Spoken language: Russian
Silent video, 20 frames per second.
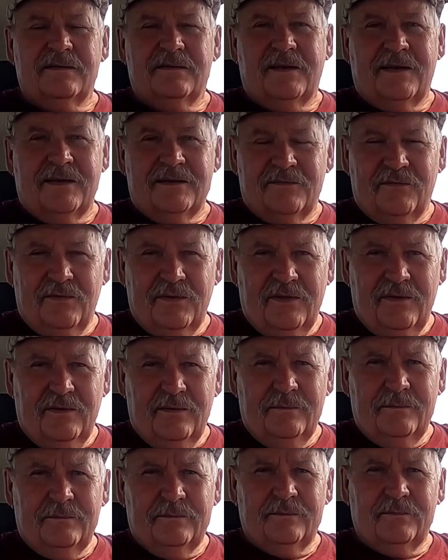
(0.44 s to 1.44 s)
Здравствуйте!
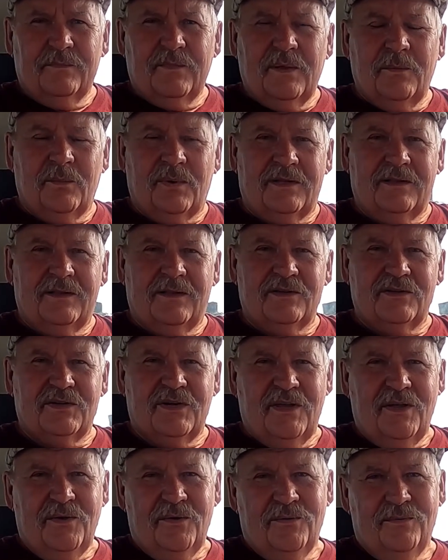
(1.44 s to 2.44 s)

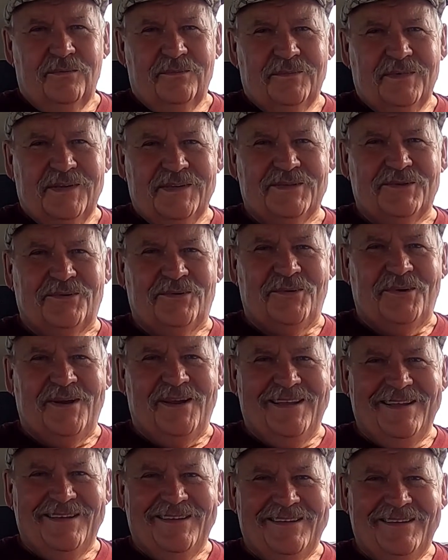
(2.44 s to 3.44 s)
Продолжаю
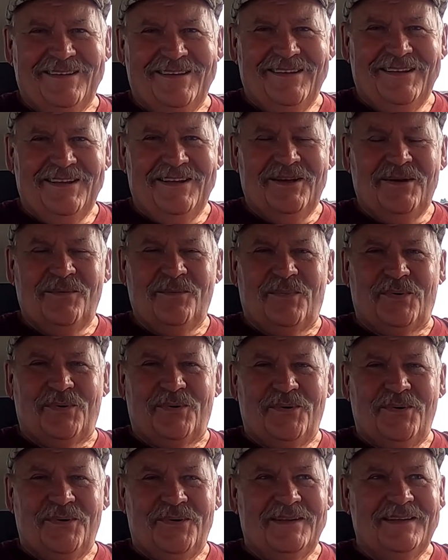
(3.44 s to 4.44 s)
истории
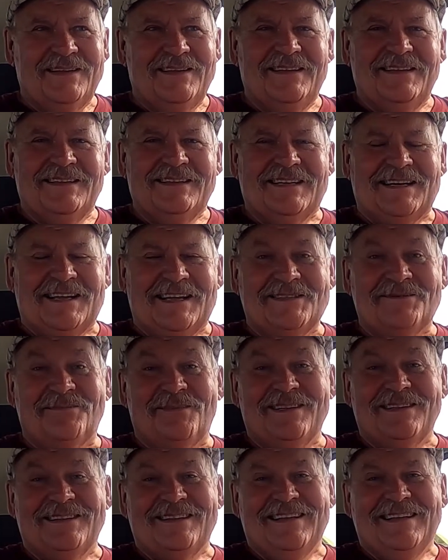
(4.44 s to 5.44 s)
про
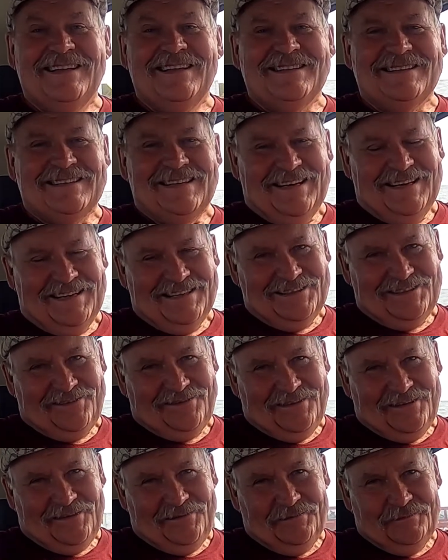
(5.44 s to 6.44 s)
транспортные
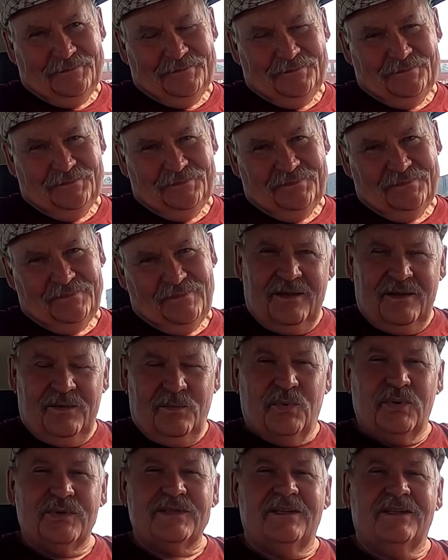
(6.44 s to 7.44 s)
средства.
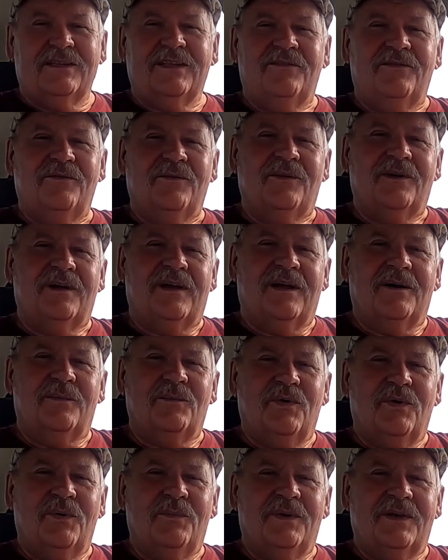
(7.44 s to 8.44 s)
После того, как
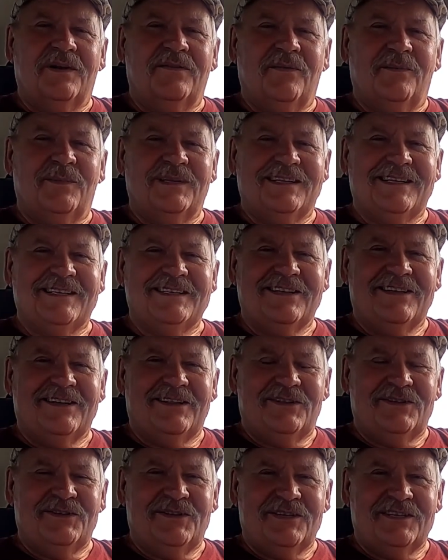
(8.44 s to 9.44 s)
мой первый
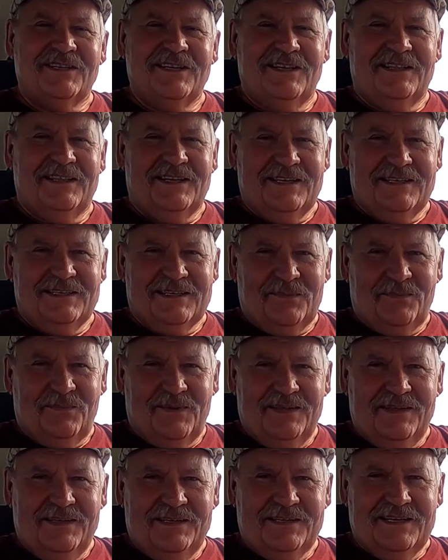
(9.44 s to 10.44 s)
мотоцикл
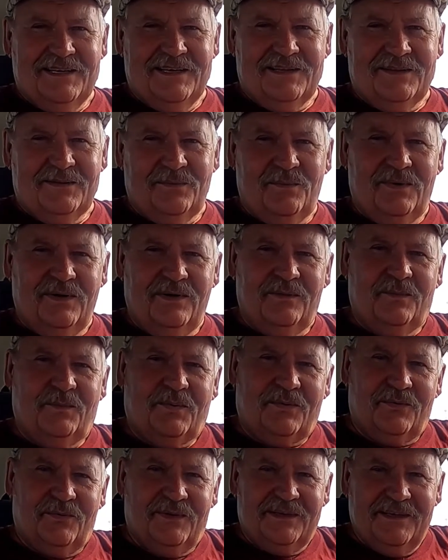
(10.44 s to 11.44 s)
CZ350 был
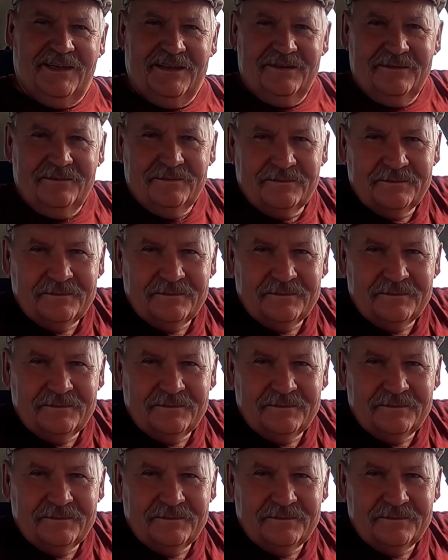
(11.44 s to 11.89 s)
продан,